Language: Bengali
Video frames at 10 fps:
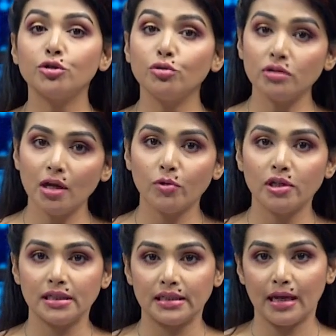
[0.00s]
শুকনা
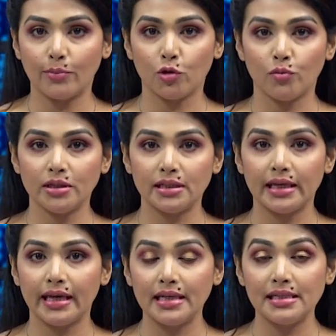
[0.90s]
মরিচের দাম কমেছে
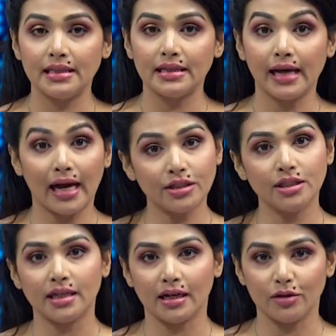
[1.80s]
কেজিতে
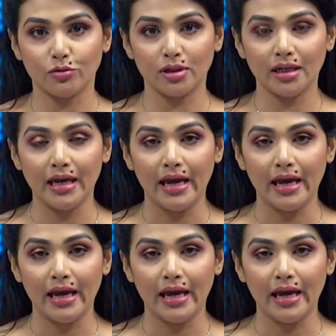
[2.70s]
আশি টাকা করে